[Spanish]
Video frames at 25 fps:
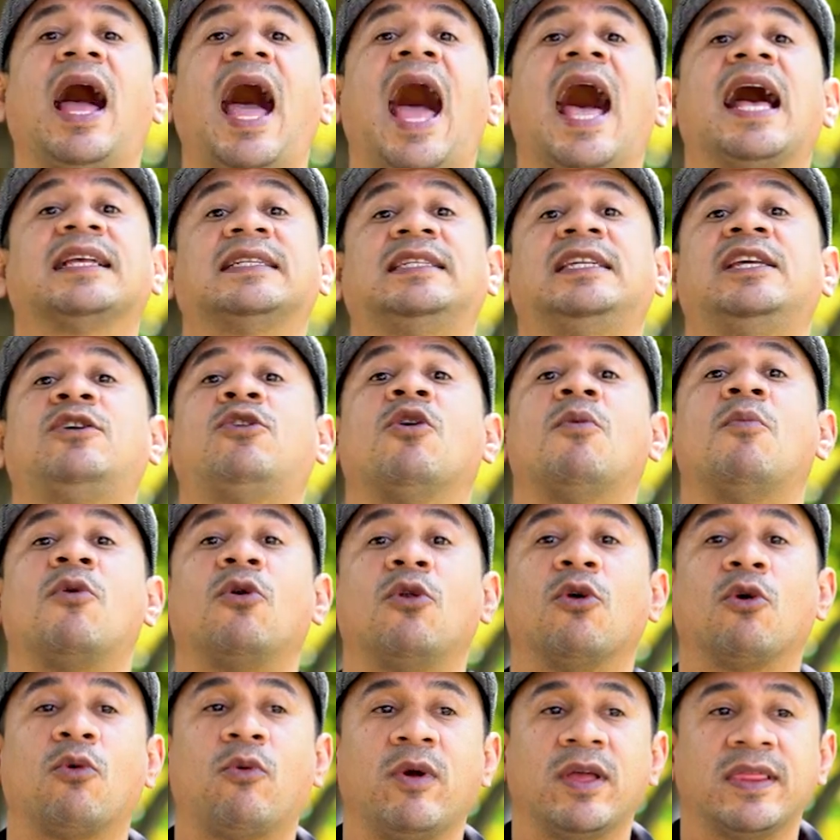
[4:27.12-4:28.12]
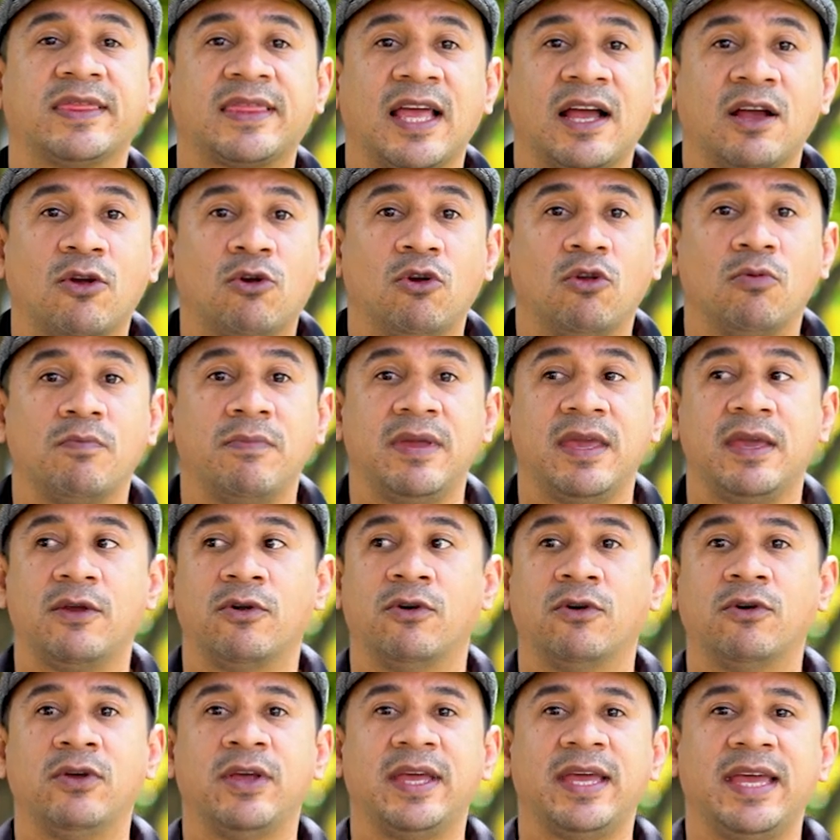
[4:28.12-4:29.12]
así como lo cuentan
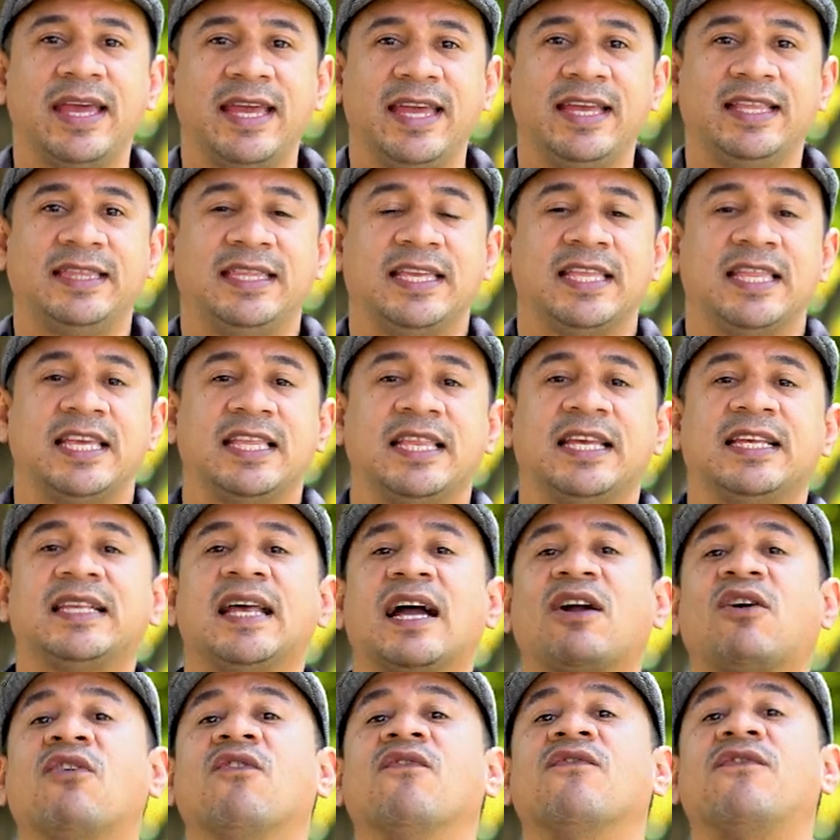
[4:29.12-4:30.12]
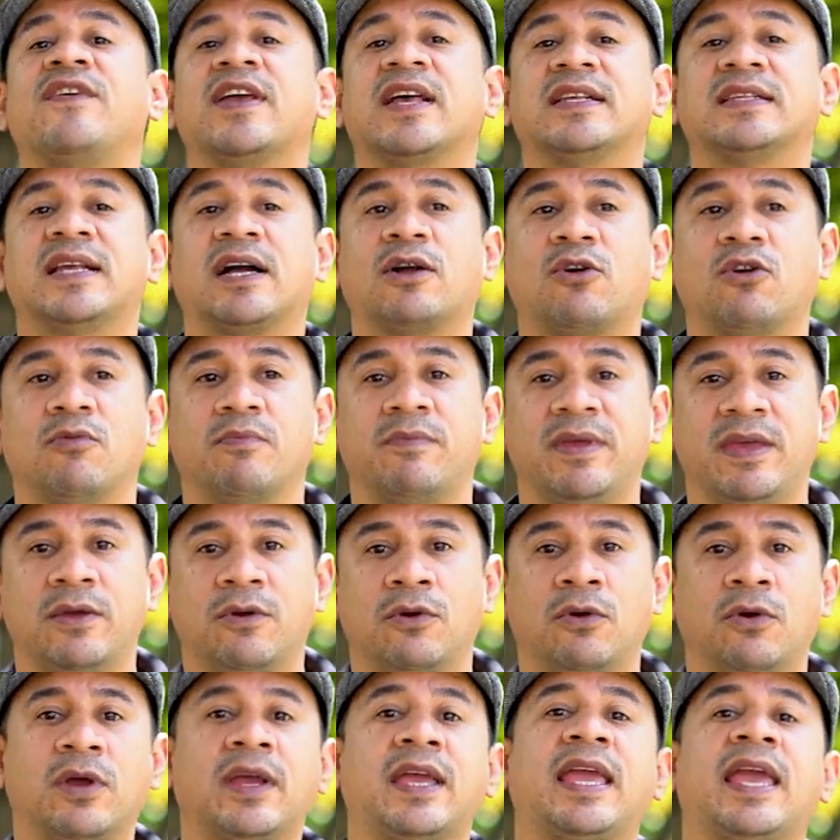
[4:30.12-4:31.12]
conmigo y tienen esa confianza
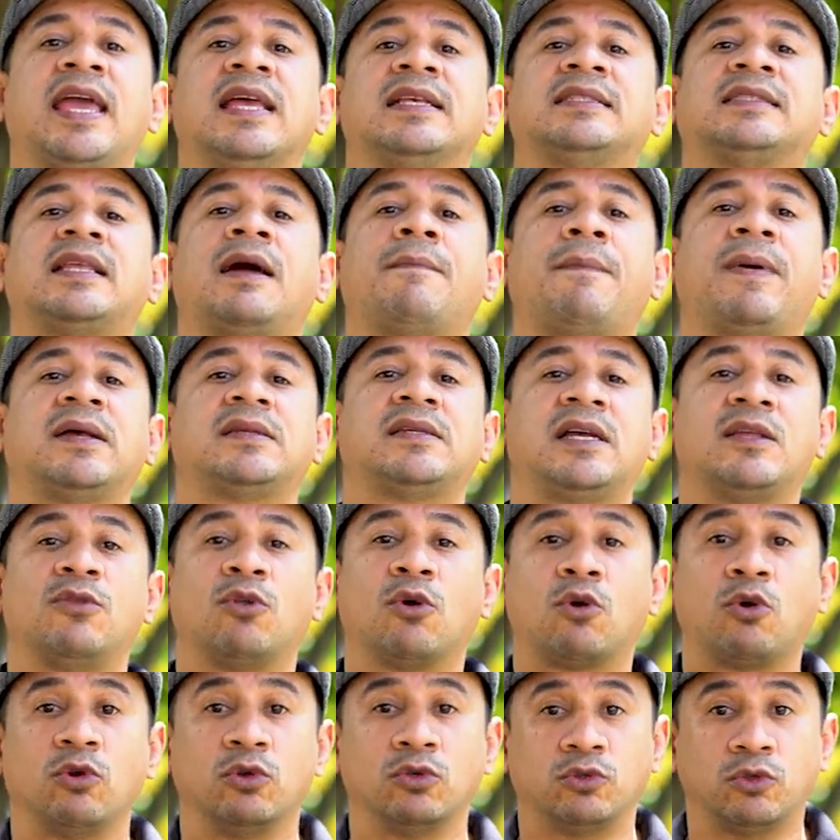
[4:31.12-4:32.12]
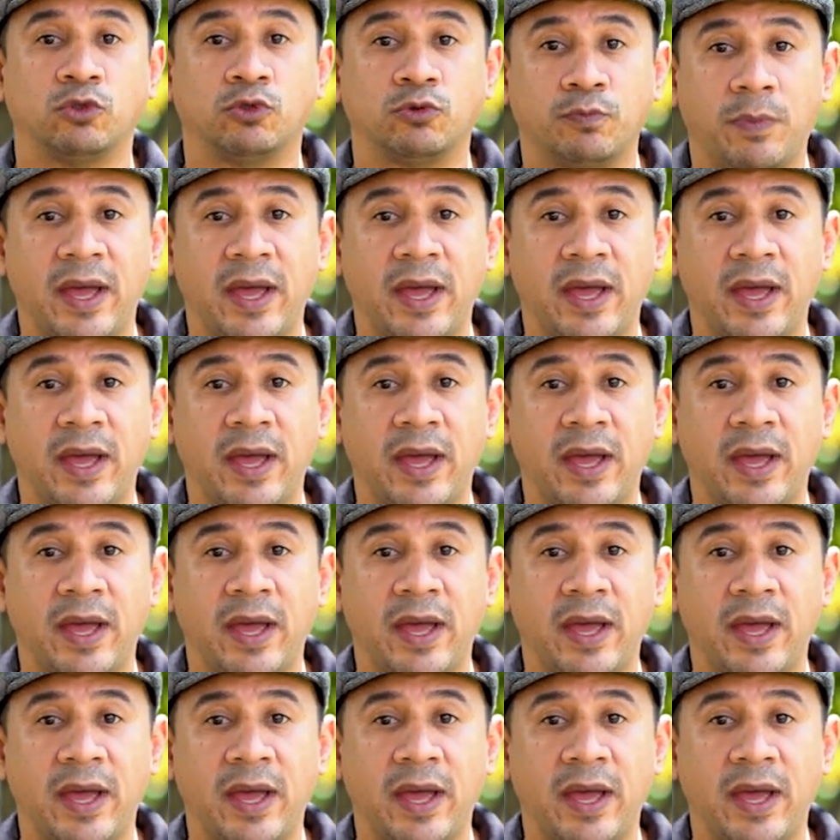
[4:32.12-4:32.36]
conmigo, ¿qué está pasando con sus